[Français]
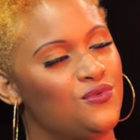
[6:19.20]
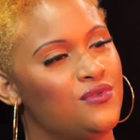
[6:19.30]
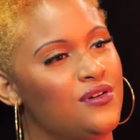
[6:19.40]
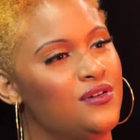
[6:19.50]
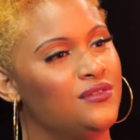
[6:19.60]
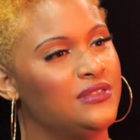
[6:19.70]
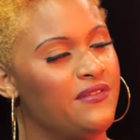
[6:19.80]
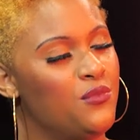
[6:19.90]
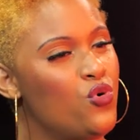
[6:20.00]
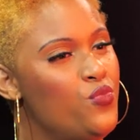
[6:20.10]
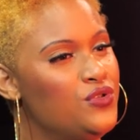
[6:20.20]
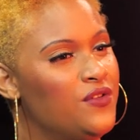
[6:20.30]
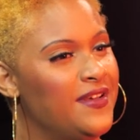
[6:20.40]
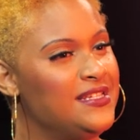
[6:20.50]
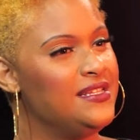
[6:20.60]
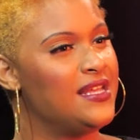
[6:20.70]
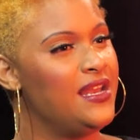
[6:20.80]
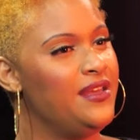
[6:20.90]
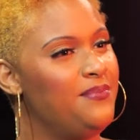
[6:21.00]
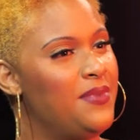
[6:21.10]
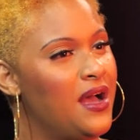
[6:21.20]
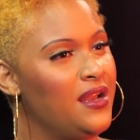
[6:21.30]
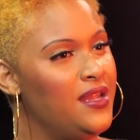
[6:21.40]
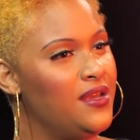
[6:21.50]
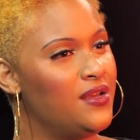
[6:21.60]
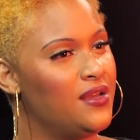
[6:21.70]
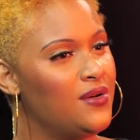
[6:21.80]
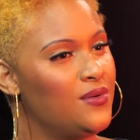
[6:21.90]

Du coup, euh, tu avais beaucoup plus de facilité à aller parler.